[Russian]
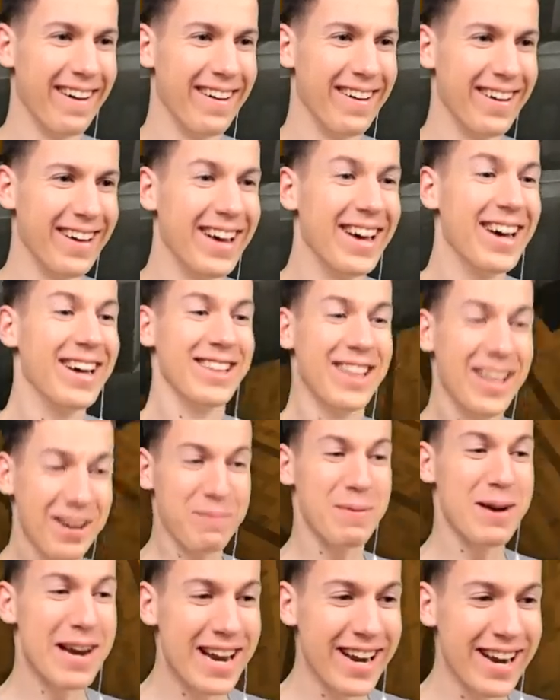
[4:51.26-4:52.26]
Блин.
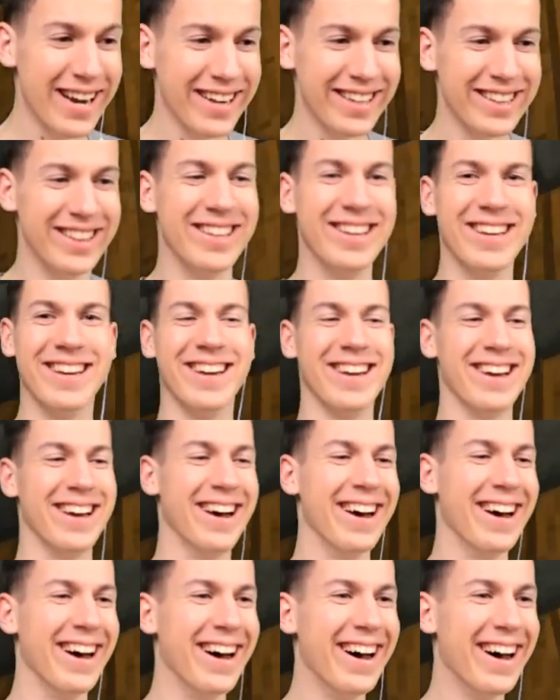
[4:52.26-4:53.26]
Да блин! Я, я
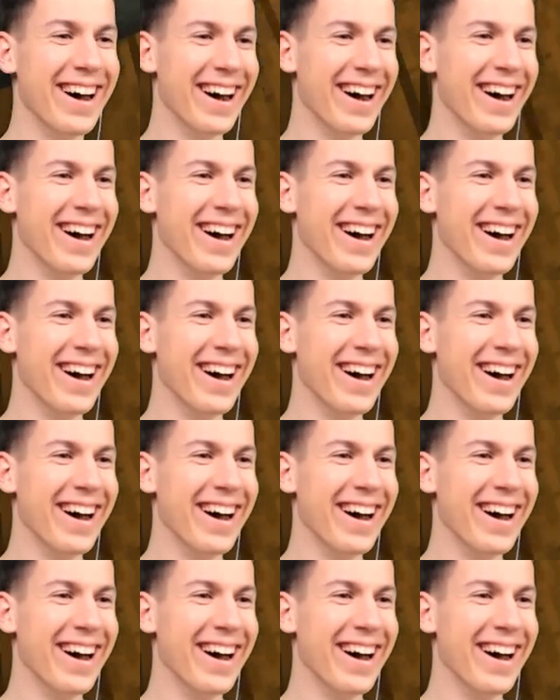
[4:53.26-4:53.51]
успел.